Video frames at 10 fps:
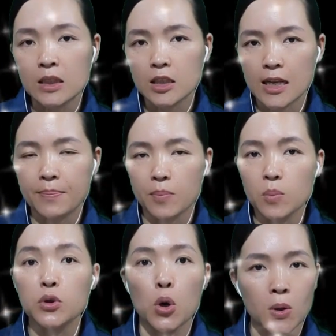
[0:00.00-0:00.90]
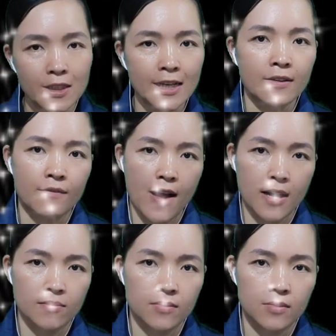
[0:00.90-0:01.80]
Tiếng sấm nổ rền
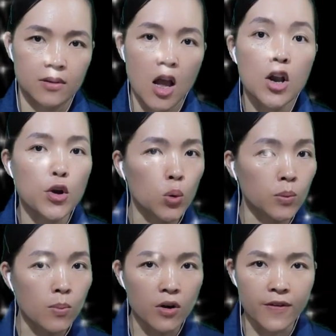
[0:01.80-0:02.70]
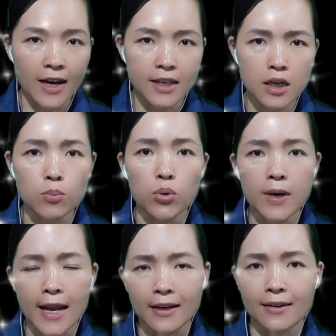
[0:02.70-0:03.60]
vang, đùng một phát như
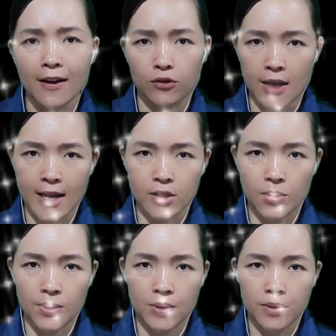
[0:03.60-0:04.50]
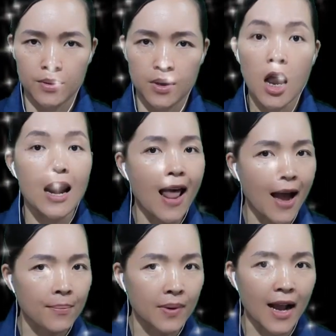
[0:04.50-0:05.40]
búa đánh vào tai tôi,
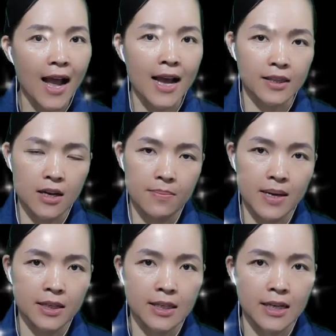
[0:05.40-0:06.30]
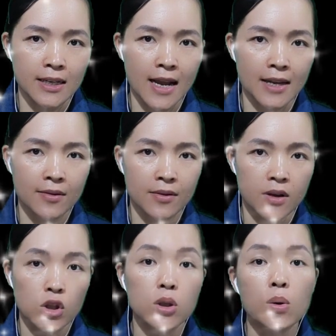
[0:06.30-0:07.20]
làm cả thân mình giật nảy.
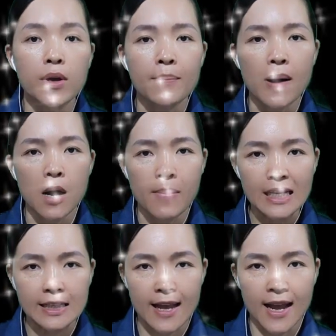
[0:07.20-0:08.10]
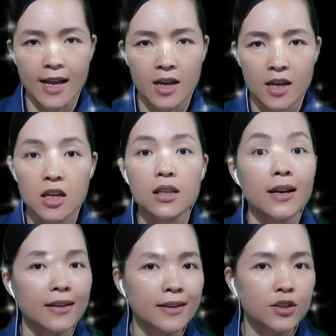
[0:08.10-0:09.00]
Tôi mở mắt ra,
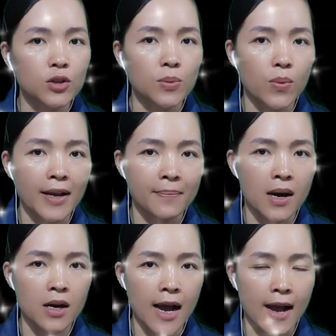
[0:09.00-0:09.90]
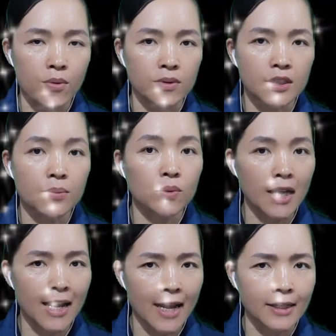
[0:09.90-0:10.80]
thấy xung quanh mờ ảo trong
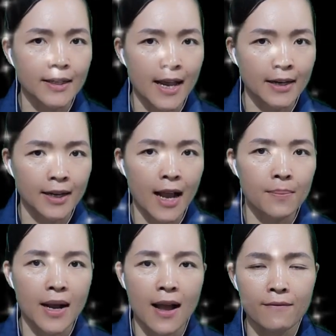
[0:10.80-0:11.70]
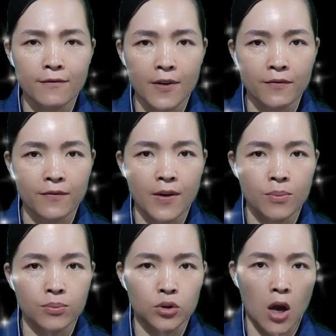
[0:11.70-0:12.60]
cái ánh đèn cam cam phập
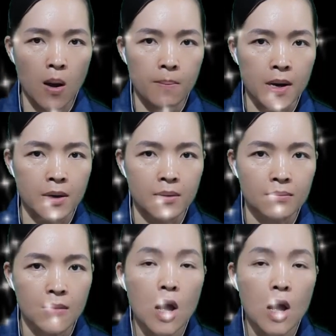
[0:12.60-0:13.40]
phồng tò mờ.